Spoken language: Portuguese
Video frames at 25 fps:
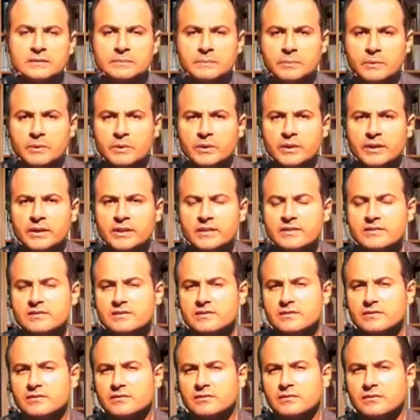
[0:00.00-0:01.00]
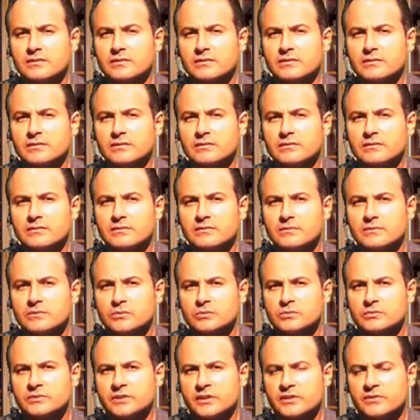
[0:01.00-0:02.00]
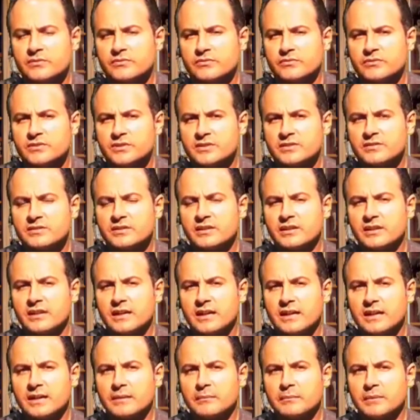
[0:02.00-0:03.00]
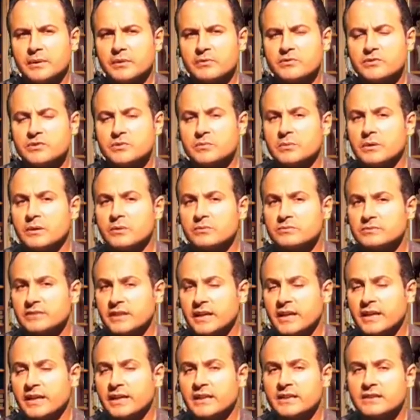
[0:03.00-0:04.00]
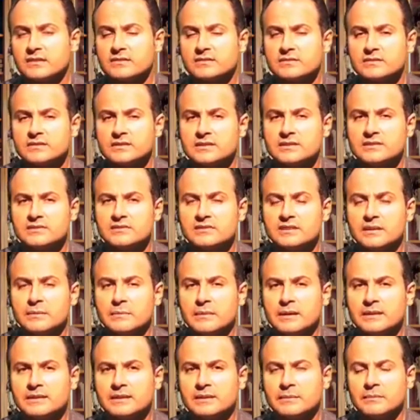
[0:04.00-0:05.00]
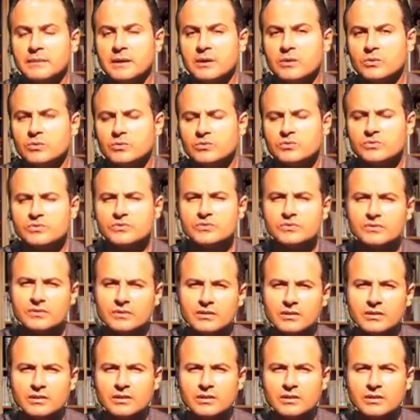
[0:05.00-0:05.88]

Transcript: Depois, o texto diz que a caminho de uma aldeia chamada Emaús,